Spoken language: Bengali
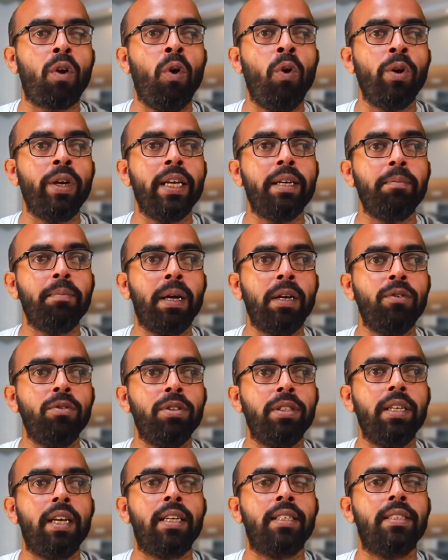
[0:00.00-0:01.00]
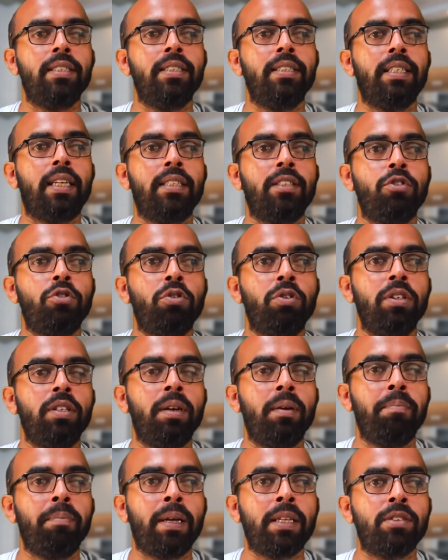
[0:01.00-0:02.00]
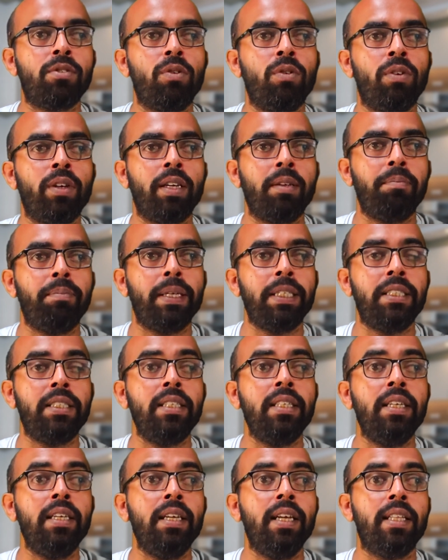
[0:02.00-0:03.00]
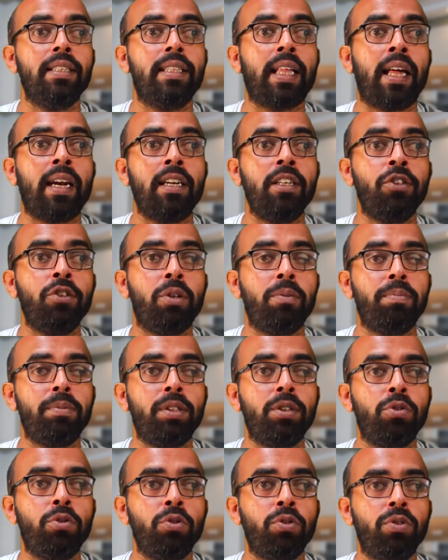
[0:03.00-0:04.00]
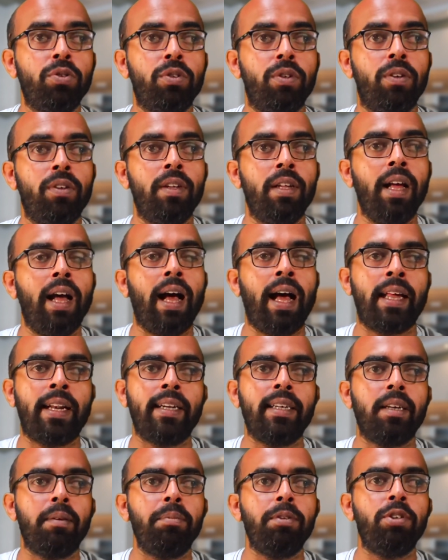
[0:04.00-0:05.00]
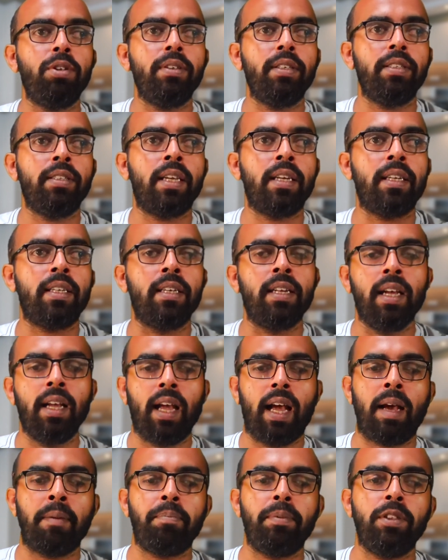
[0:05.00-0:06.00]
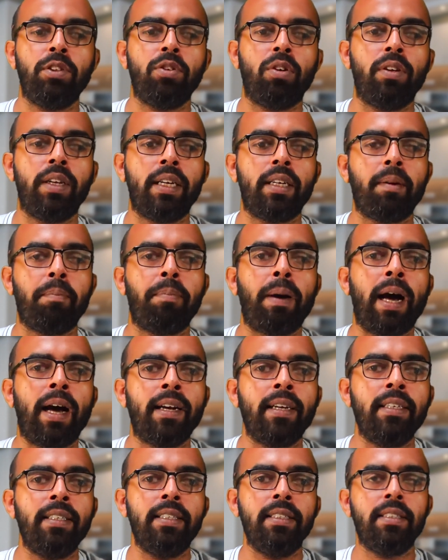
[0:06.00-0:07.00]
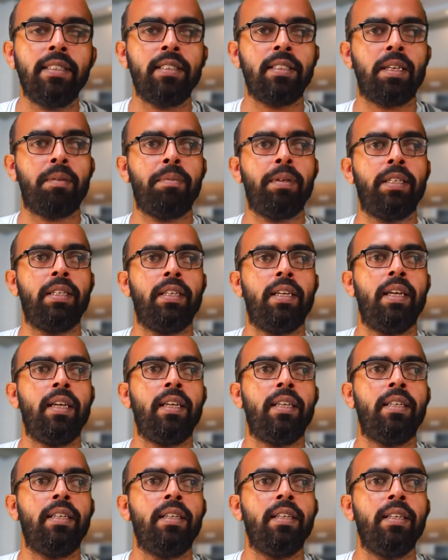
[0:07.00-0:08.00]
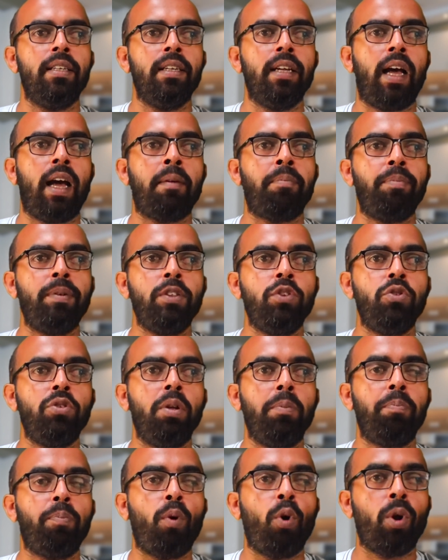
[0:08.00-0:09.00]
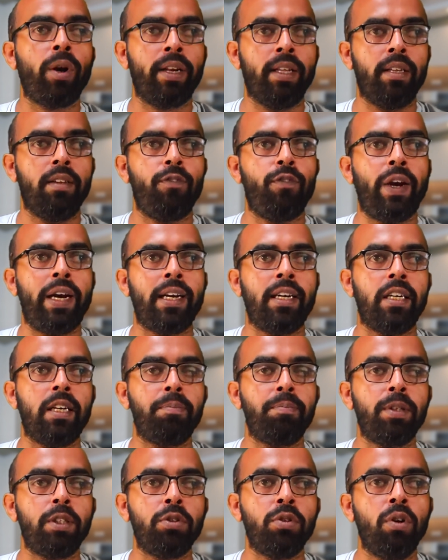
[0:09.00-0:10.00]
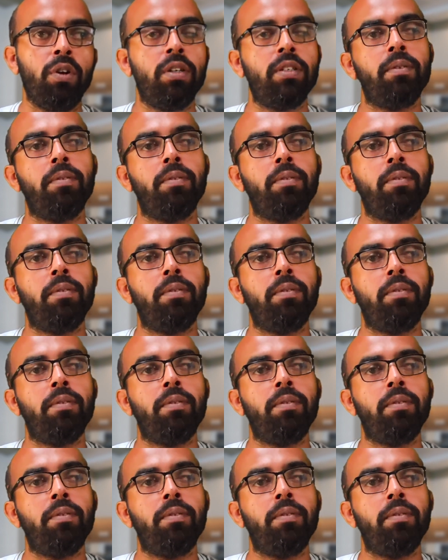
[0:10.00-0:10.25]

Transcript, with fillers: অনেক মানুষই আছে যাদের শরীরের মাসল অনেক বেশি তারাই সবচেয়ে সুস্থ আরেকটা বিষয় কি জানেন আপনি যখন একটা ভারী নিতে যাবেন হ্যাঁ আপনি যদি পরে ফ্যাট অ্যাডাপ্টেশন